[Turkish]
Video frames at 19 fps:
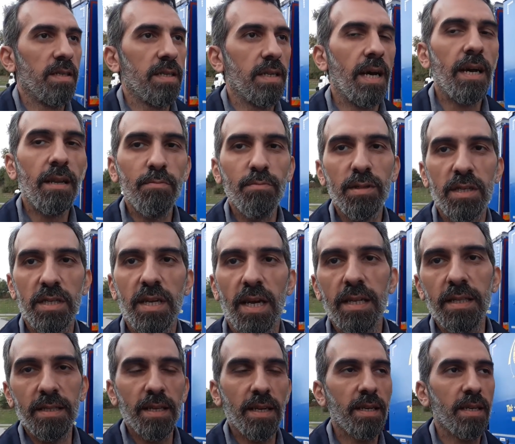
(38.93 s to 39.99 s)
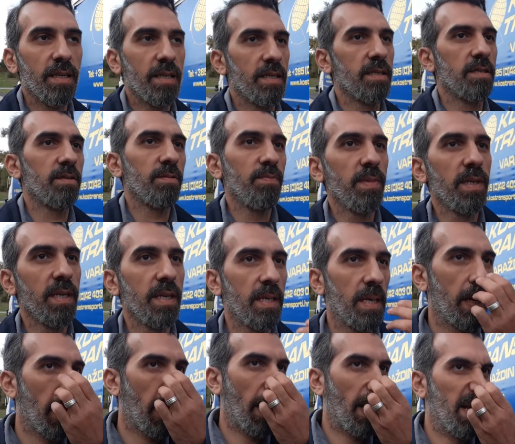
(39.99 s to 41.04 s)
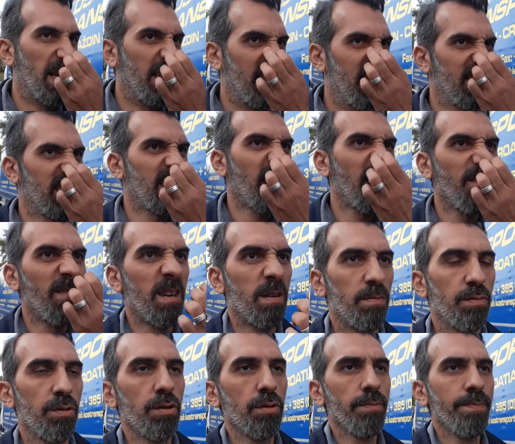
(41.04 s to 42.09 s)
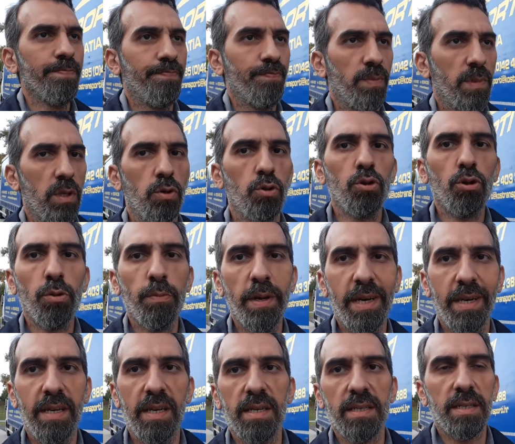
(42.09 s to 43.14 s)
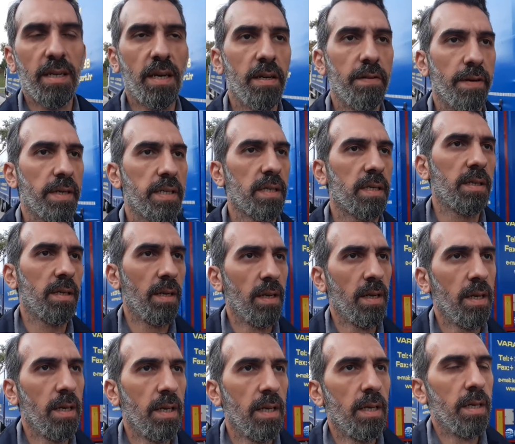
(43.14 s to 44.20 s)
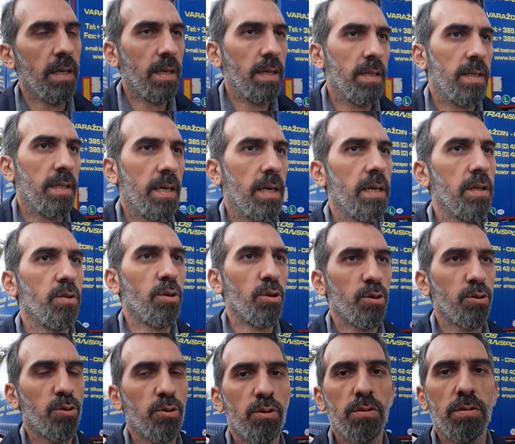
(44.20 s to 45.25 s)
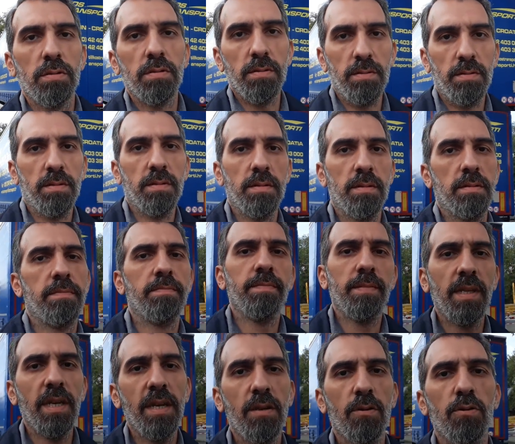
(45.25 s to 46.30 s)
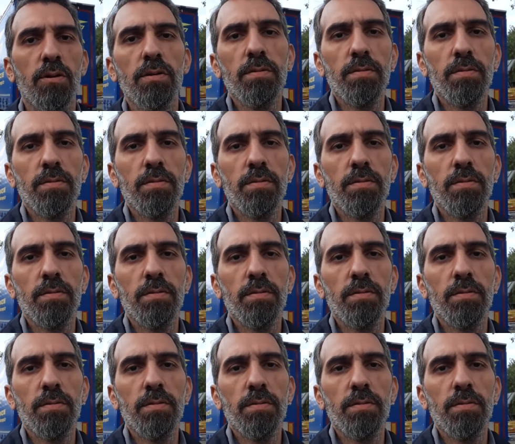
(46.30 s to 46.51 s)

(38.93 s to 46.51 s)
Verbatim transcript: Gelmişken de bir şey var bugün. Yürüme yasağı var. Daha doğrusu neyi o?